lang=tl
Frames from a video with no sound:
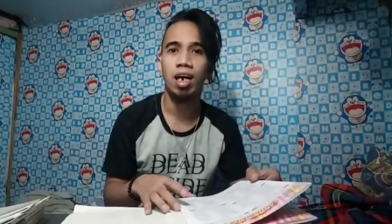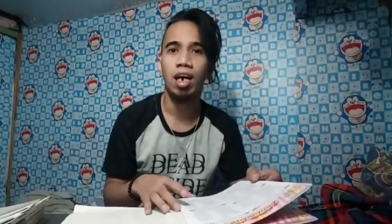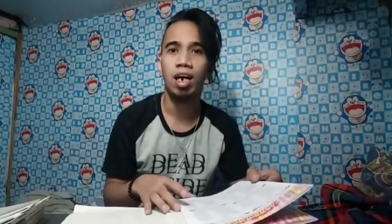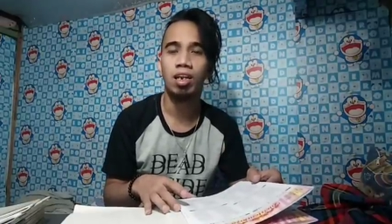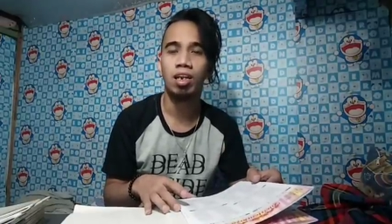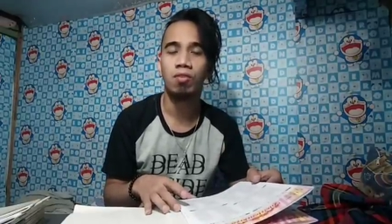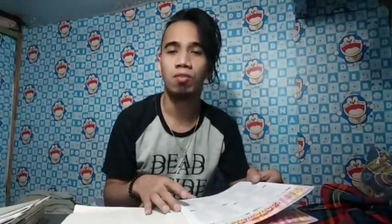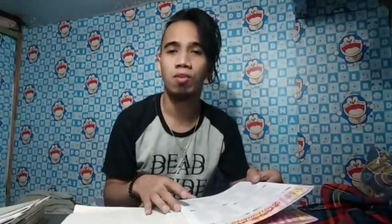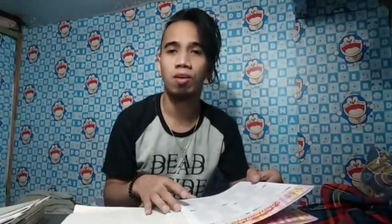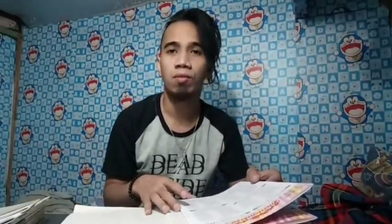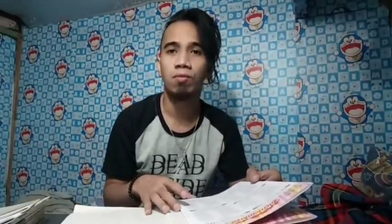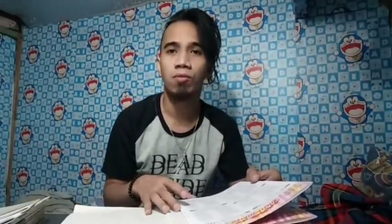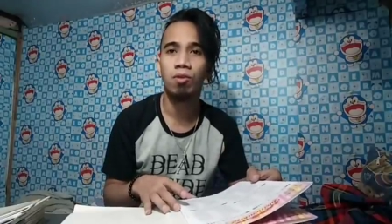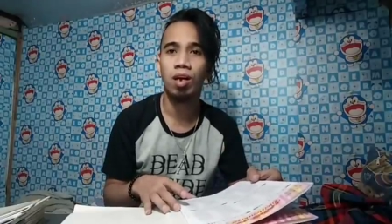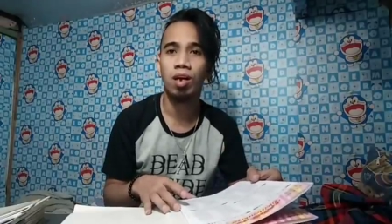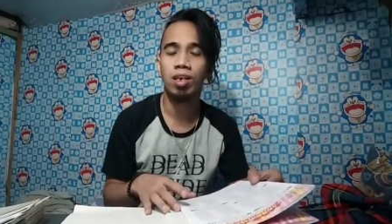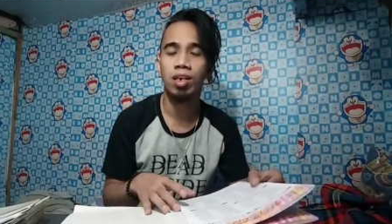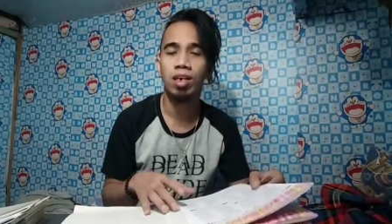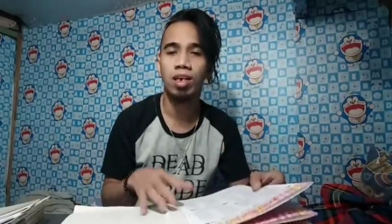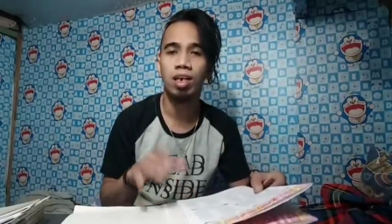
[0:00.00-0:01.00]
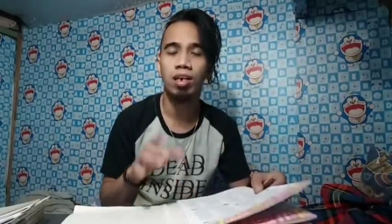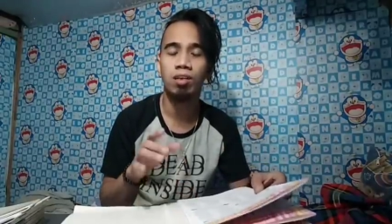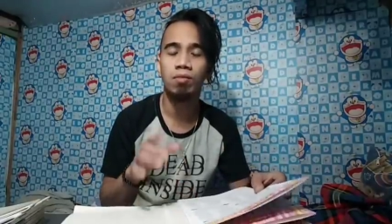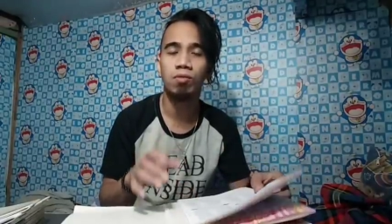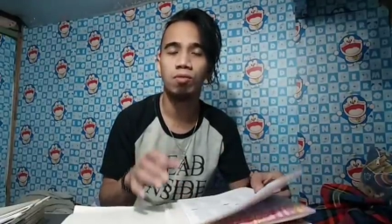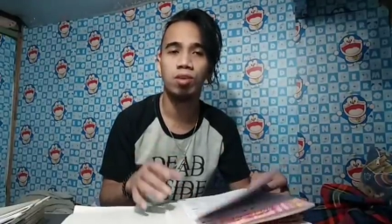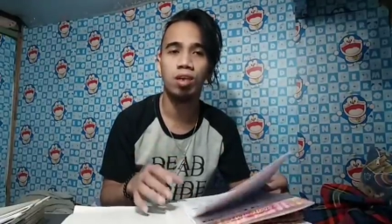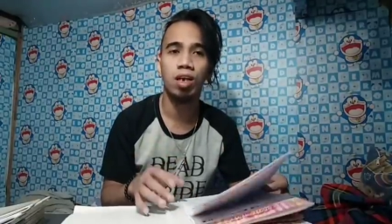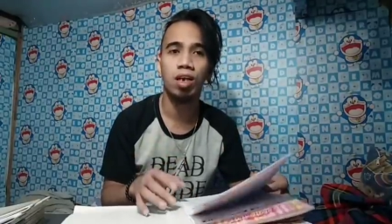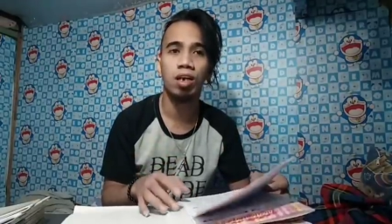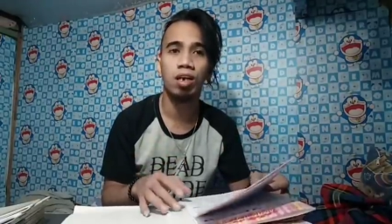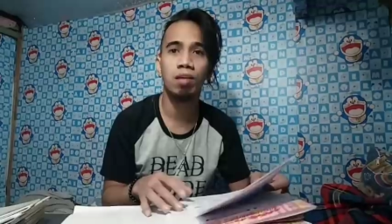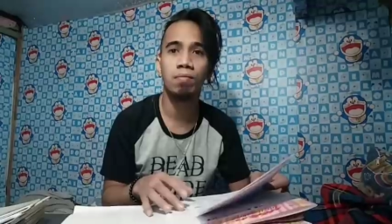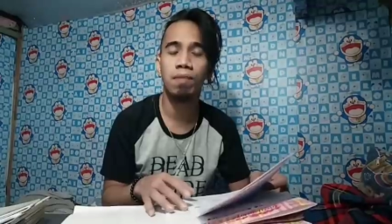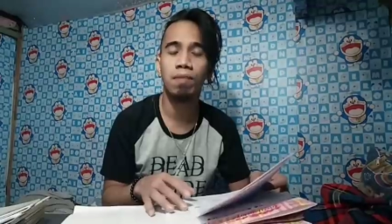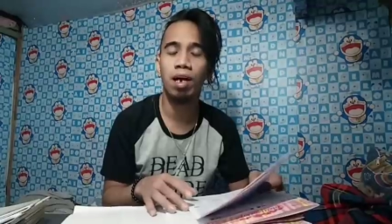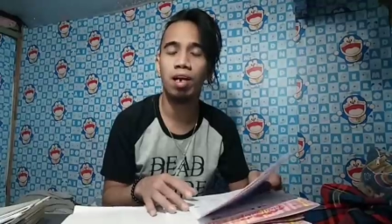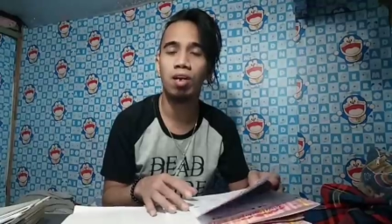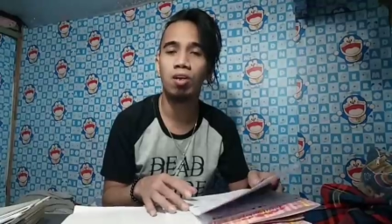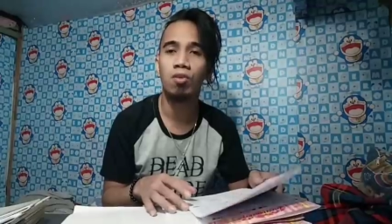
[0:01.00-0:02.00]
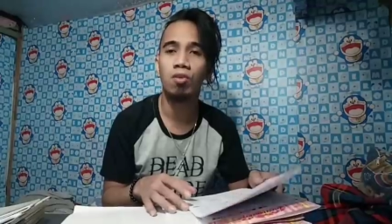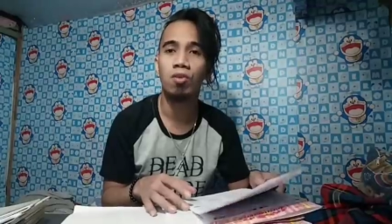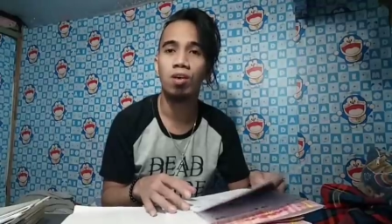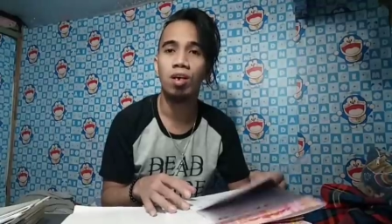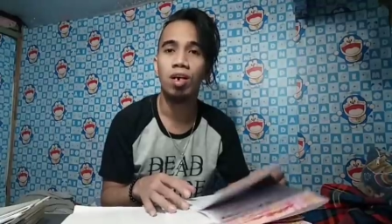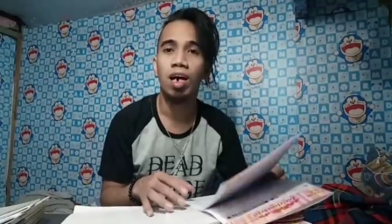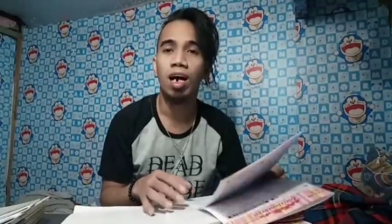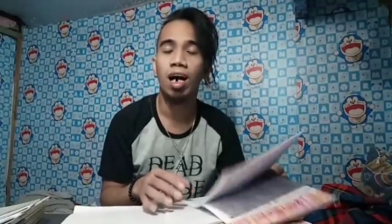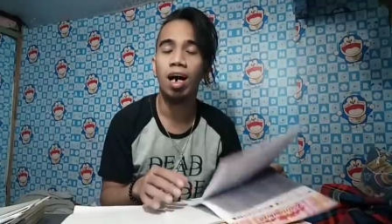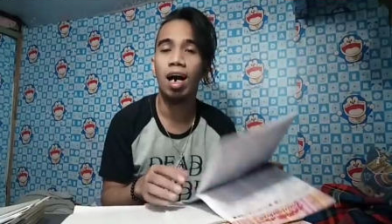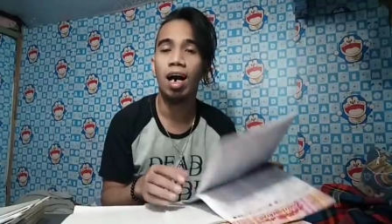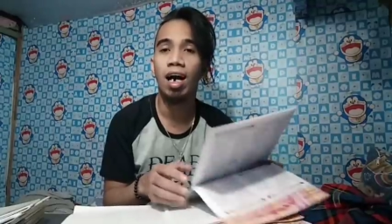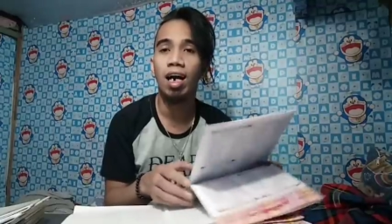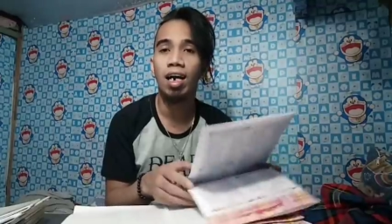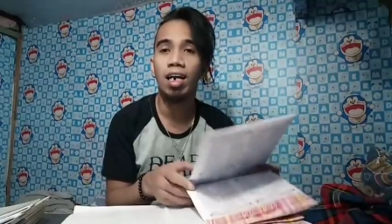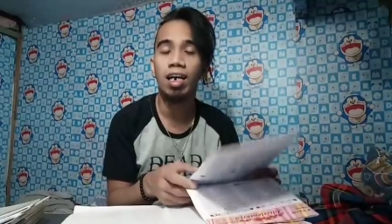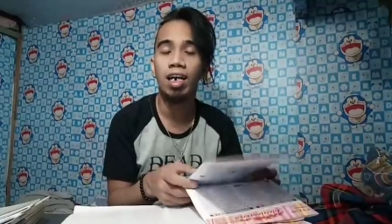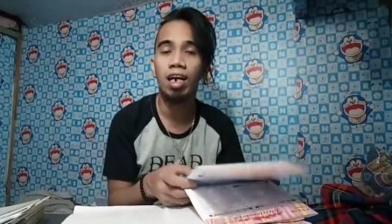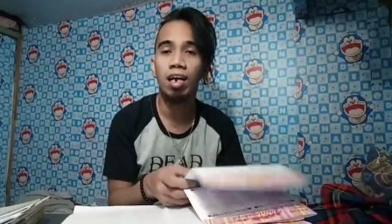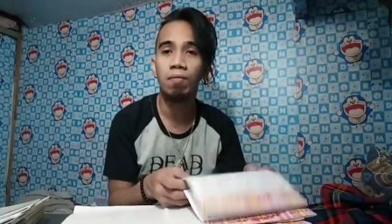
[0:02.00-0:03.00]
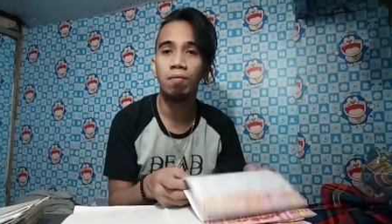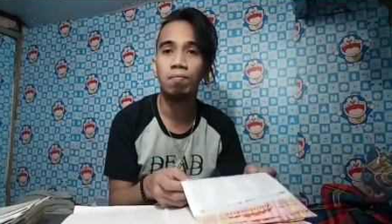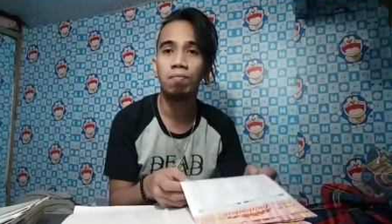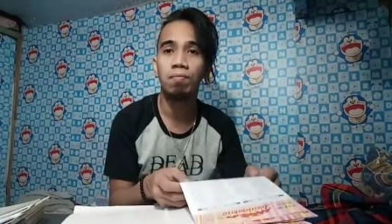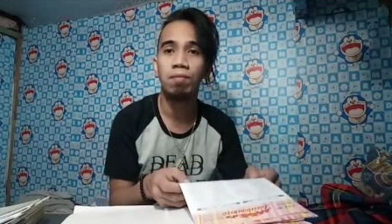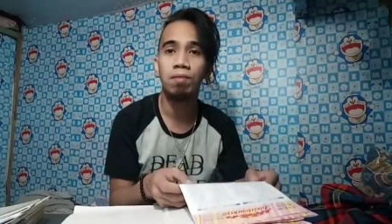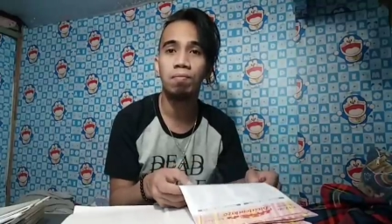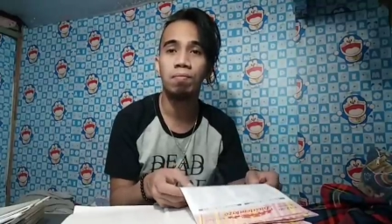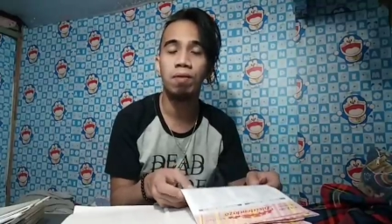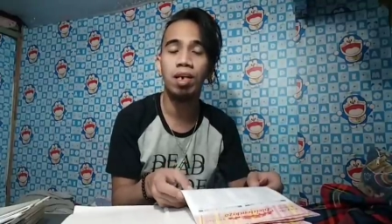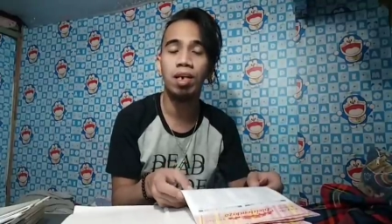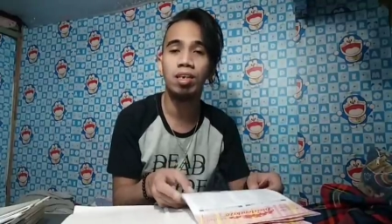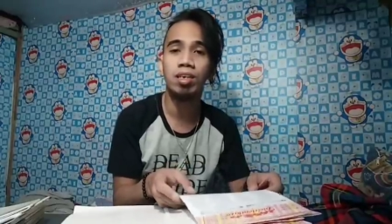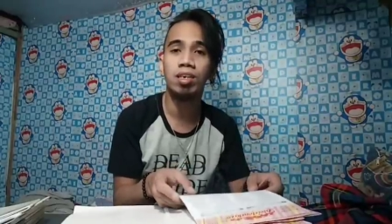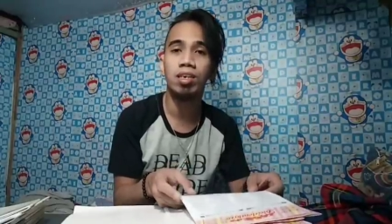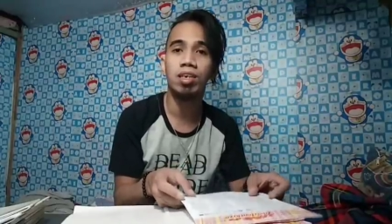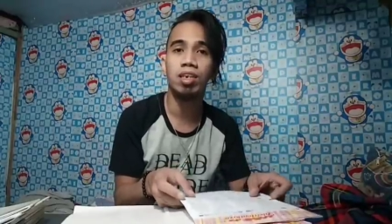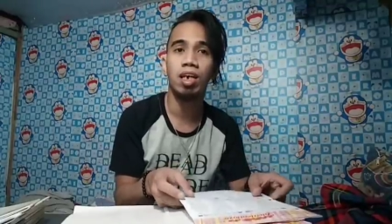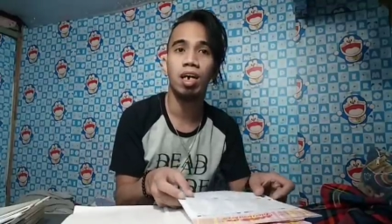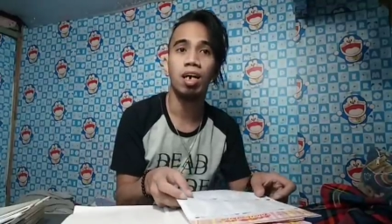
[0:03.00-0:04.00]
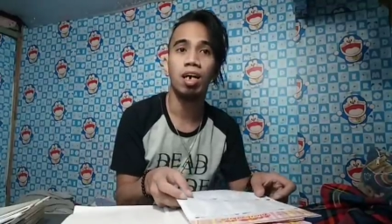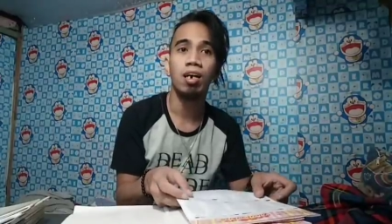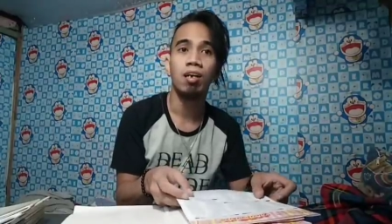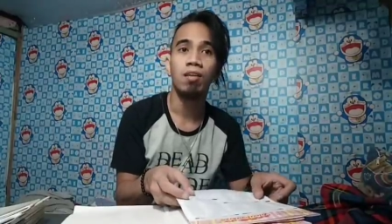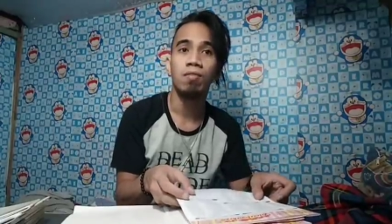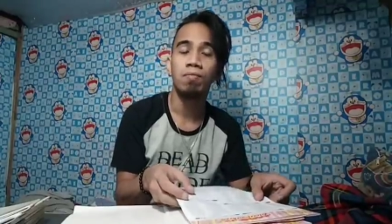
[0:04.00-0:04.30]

At huwag po natin kalimutang i-follow ang aking FB page na